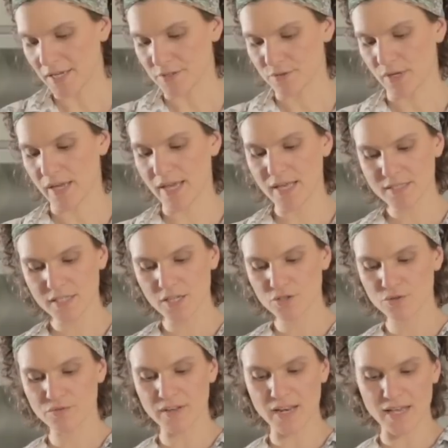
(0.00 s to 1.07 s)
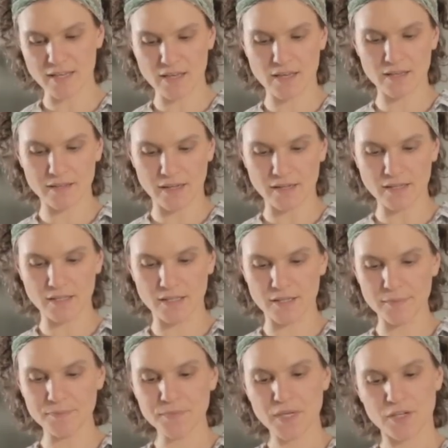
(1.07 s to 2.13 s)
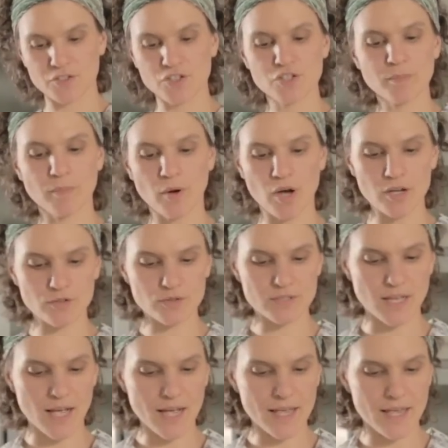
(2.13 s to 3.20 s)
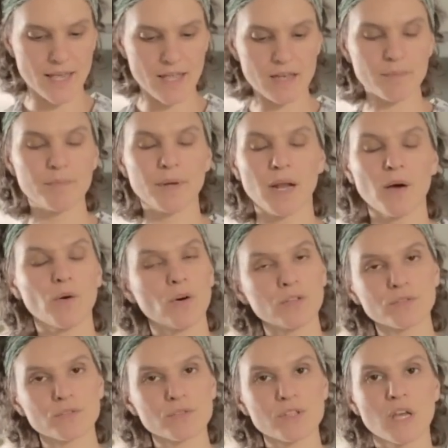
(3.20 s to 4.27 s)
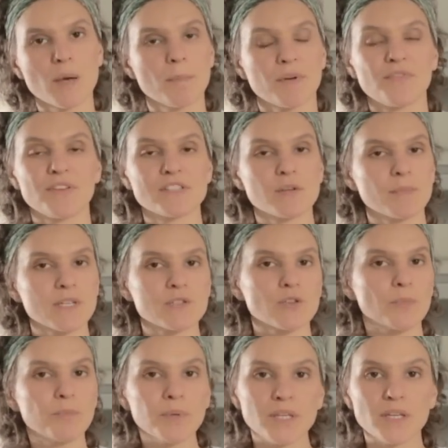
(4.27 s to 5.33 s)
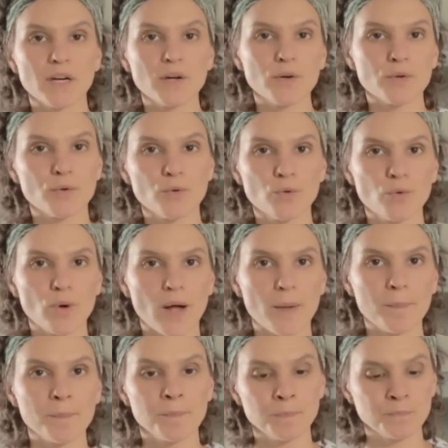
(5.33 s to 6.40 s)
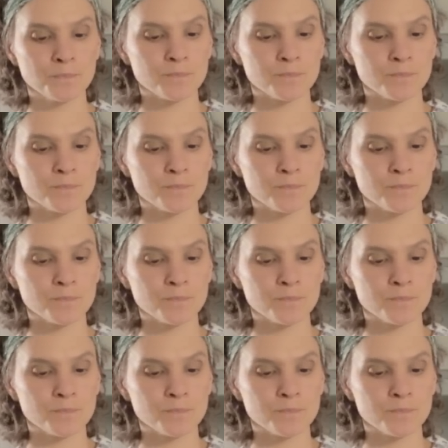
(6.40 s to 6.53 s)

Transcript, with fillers: É isso. Esse rejuvelac que tá aqui, a gente pode usar ele para outros, para fazer uma sopinha crua.